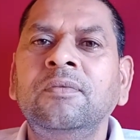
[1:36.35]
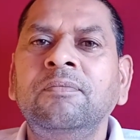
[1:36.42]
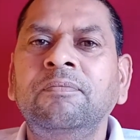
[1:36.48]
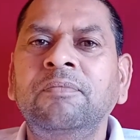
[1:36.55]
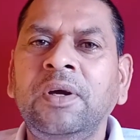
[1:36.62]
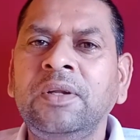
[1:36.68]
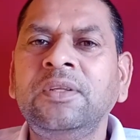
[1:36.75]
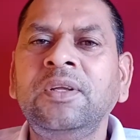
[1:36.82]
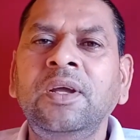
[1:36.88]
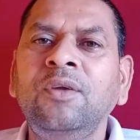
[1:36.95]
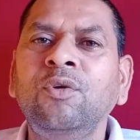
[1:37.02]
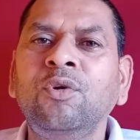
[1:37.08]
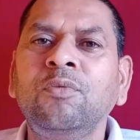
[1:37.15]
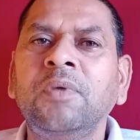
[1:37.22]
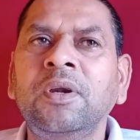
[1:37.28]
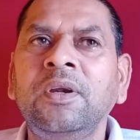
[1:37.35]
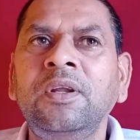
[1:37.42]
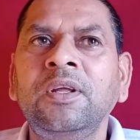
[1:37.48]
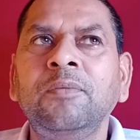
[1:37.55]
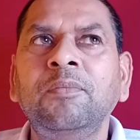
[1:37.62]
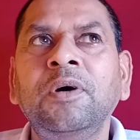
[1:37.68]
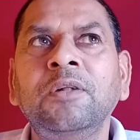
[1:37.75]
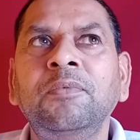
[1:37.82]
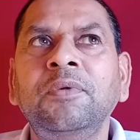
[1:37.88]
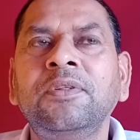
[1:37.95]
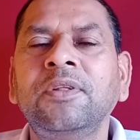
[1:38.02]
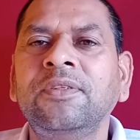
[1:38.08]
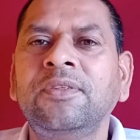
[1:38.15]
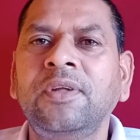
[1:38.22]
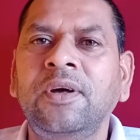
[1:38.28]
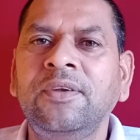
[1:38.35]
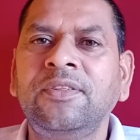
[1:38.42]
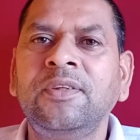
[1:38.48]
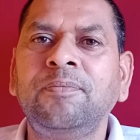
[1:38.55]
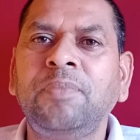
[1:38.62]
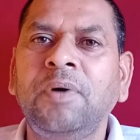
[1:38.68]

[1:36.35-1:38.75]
मर जाएं और मरने के बाद में संसार से